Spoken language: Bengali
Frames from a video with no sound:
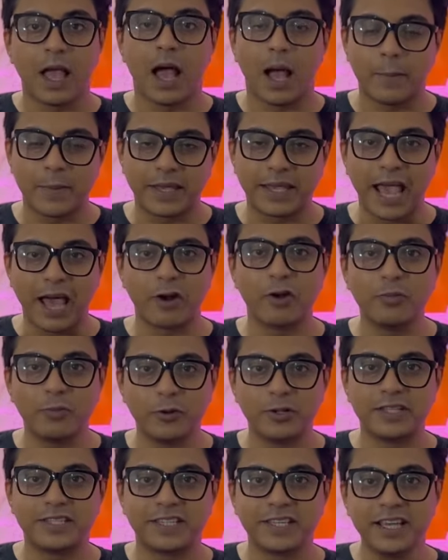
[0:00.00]
আমি কেন
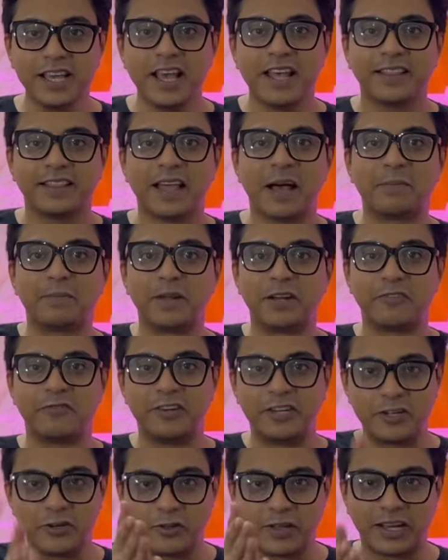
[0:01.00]
বলছি তা আপনারা
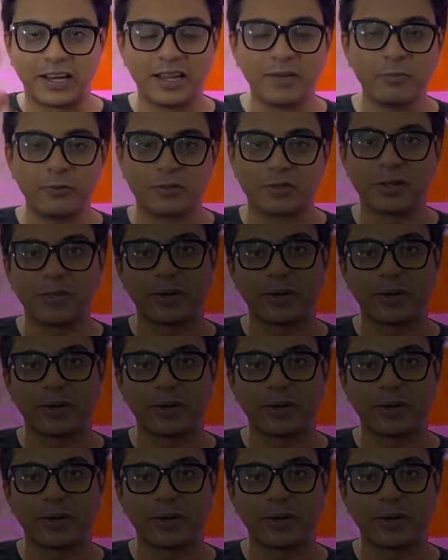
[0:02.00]
ভিডিও দেখলেই বুঝতে